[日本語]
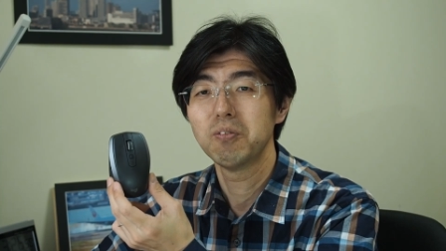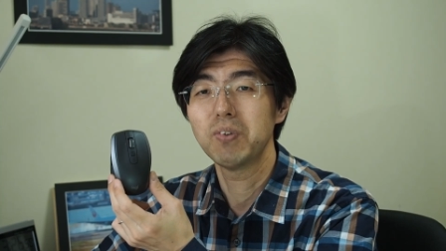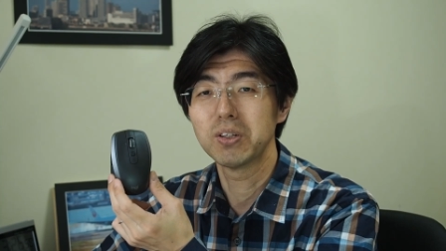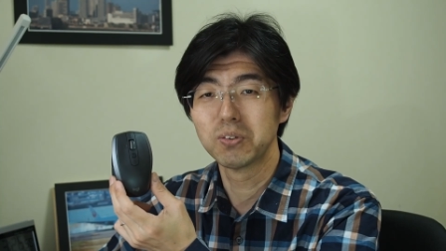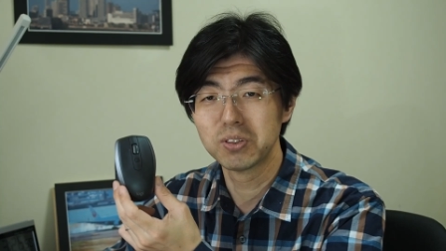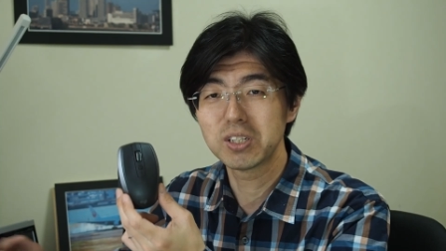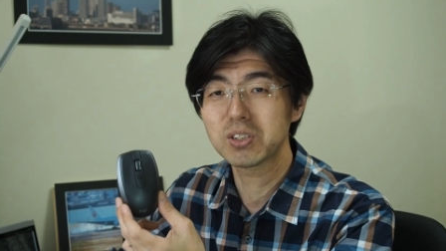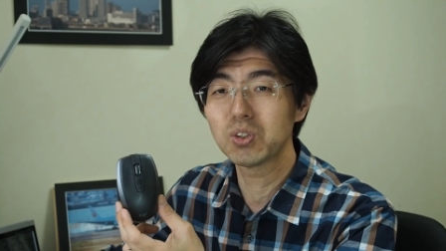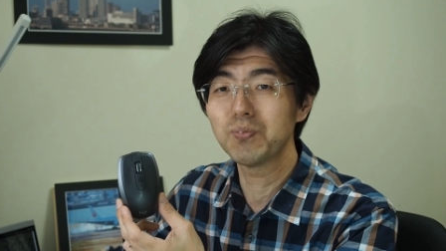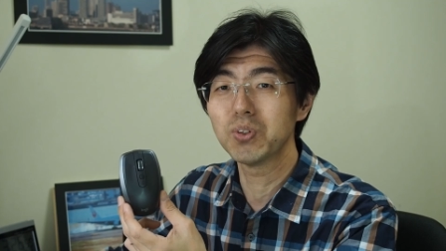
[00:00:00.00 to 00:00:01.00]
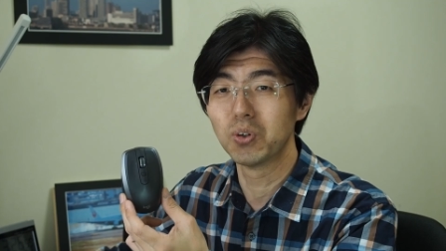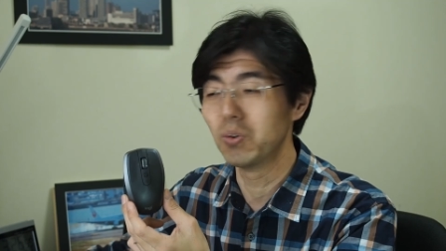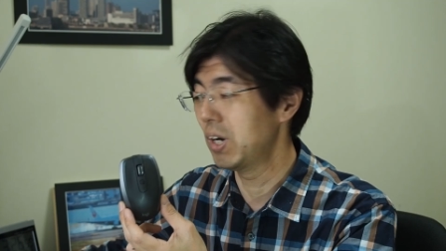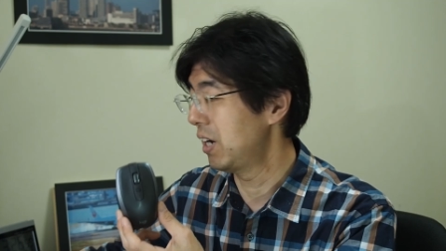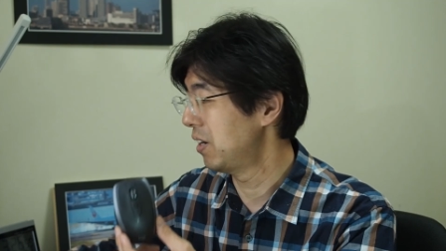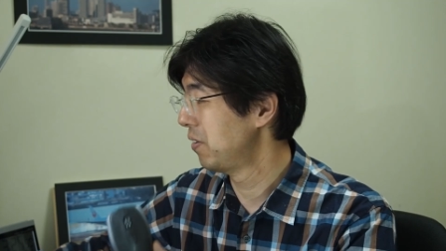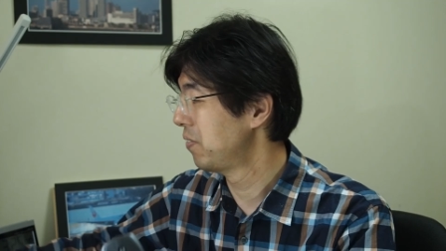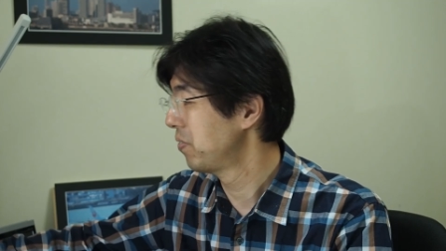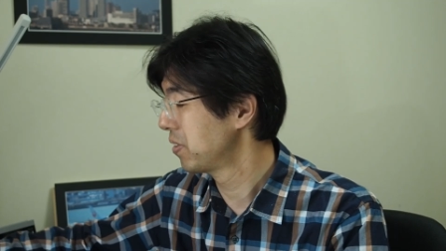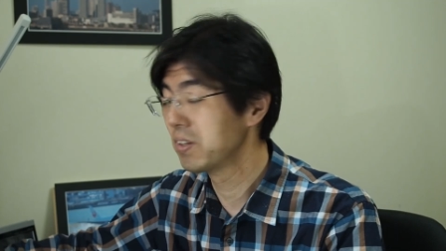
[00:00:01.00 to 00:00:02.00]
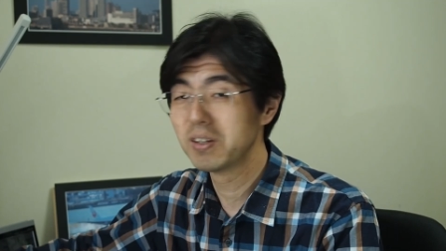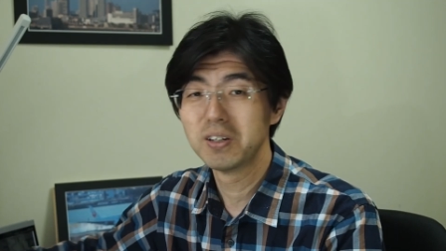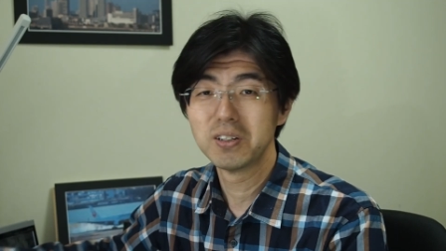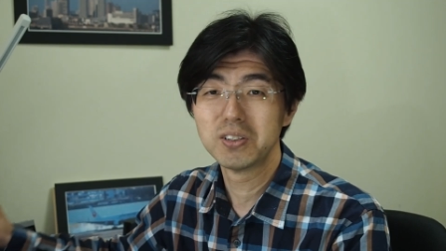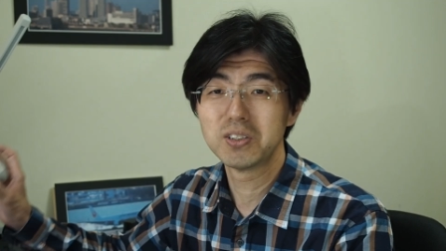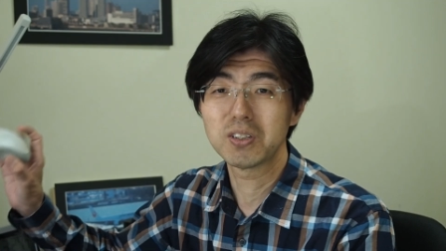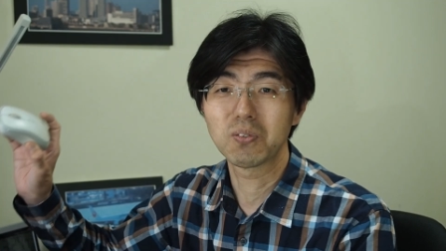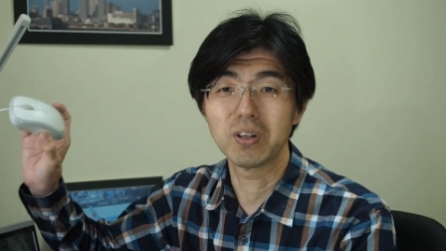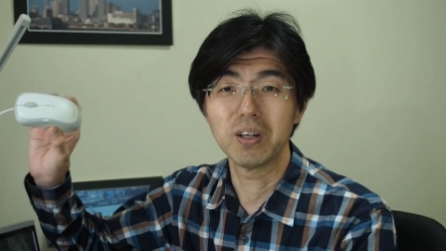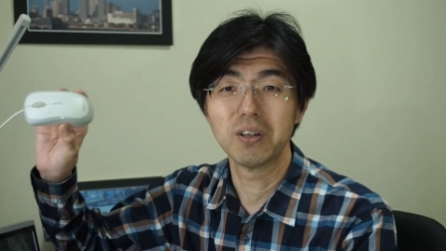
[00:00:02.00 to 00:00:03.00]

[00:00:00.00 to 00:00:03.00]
まあ、あのデスクトップの方は実はこれ